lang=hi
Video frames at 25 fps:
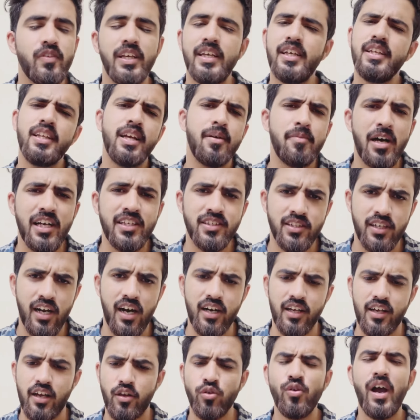ईद के बाद स्टार्ट
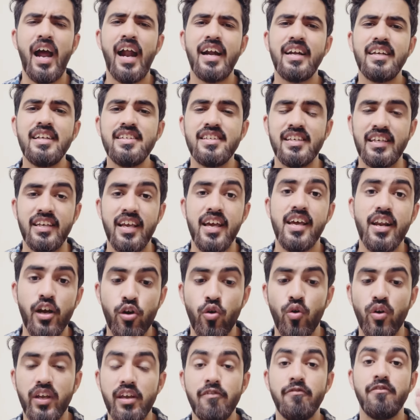कर दो एटलीस्ट ये
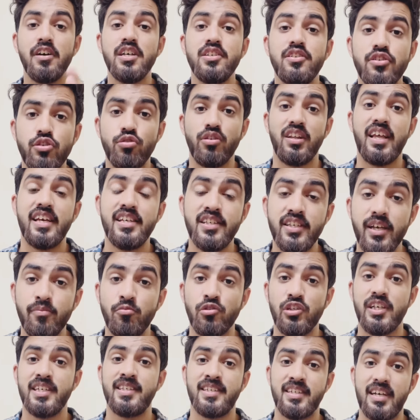रखो कि फर्स्ट जुलाई से
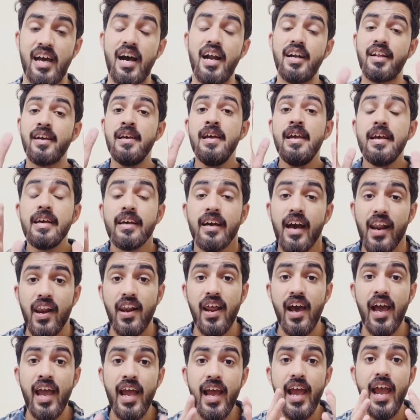मुझे स्टार्ट
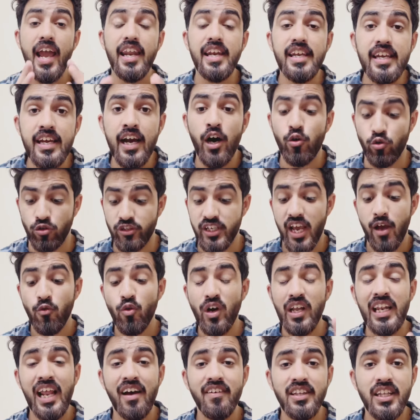करना है एनी हाउ चाहे वो
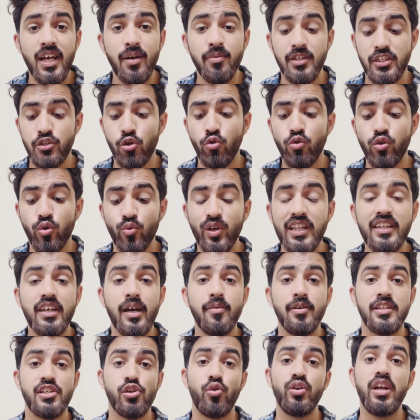इलेवंथ का बच्चा हो ट्वेल्थ का
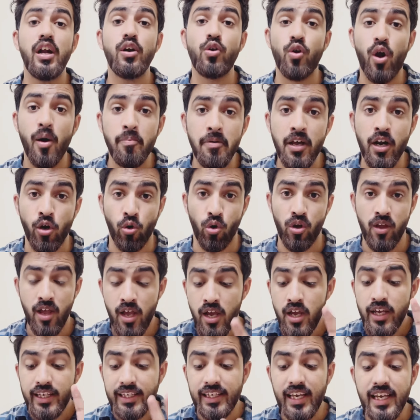बच्चा हो या ड्रॉपर हो
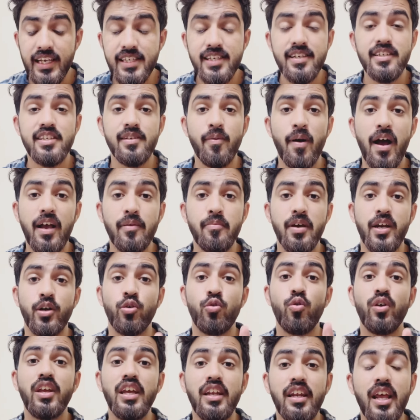ये चीज़ दिमाग में
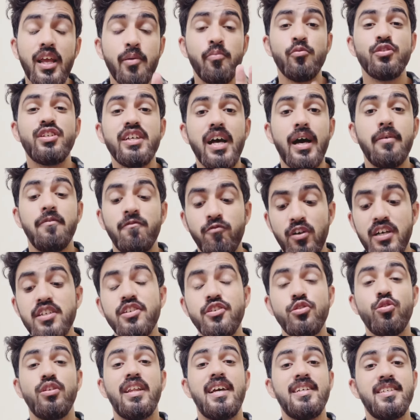रखो कि नहीं मुझे अब फर्स्ट
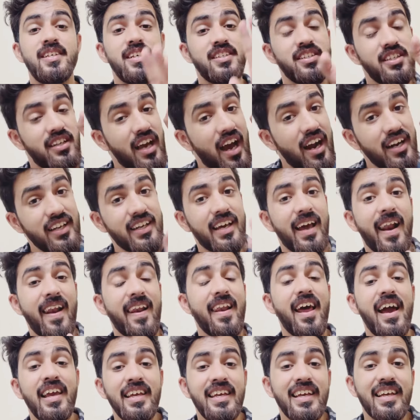जुलाई से स्टार्ट करना
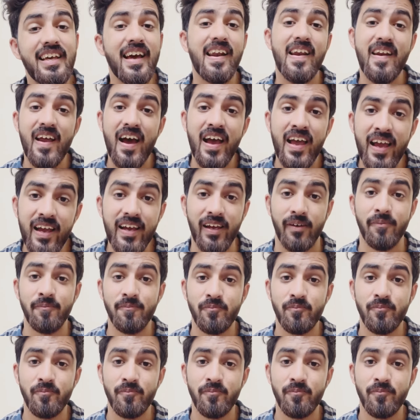ही करना है